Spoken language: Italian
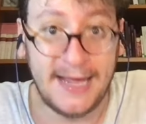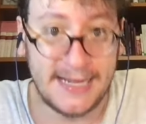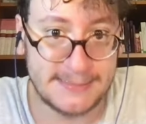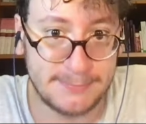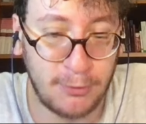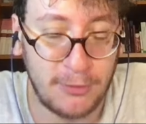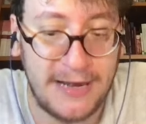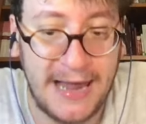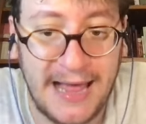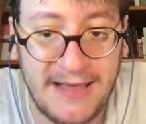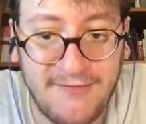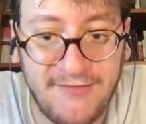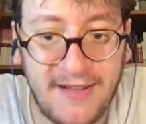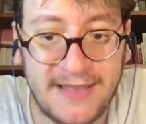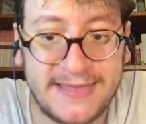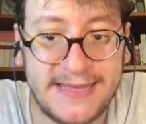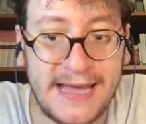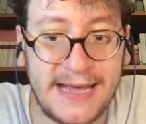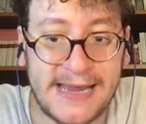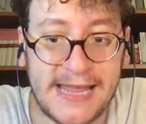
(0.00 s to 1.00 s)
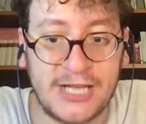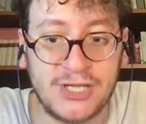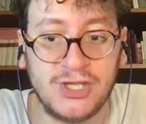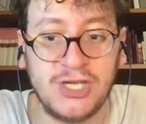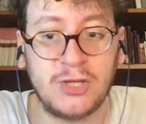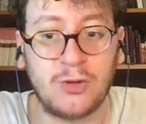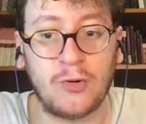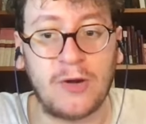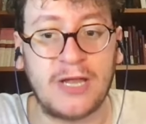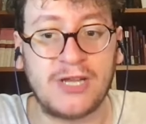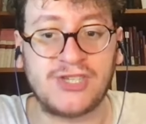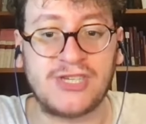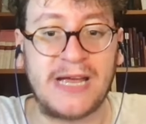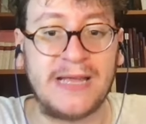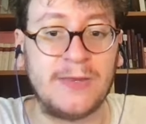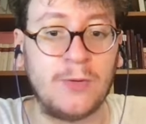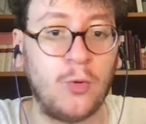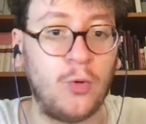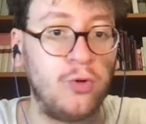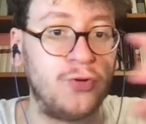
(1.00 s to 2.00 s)
Hezbollah infatti ha reagito reagito
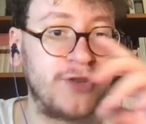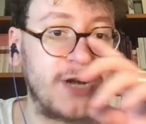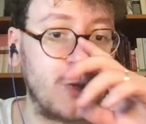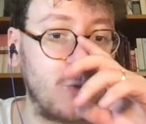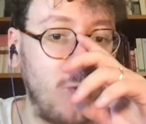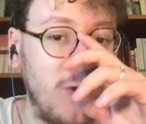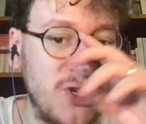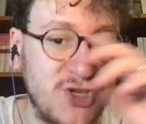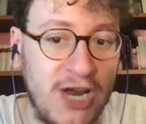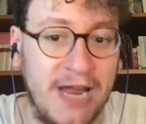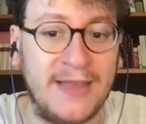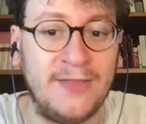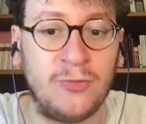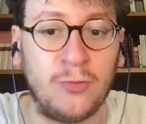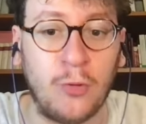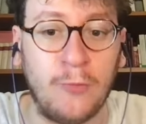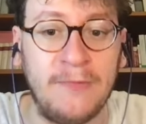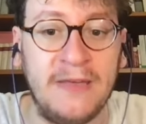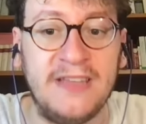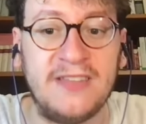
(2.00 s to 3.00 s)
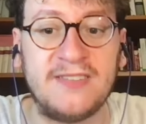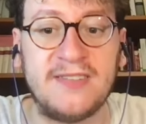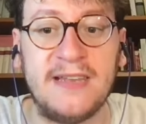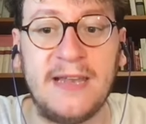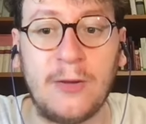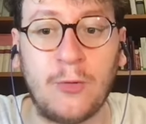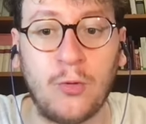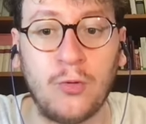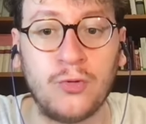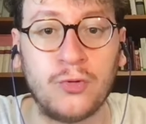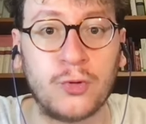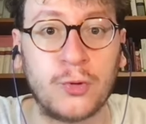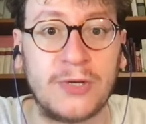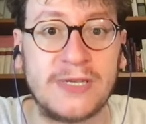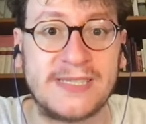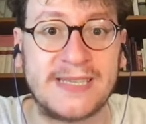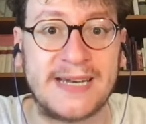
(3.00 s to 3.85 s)
lanciando oltre 200 missili contro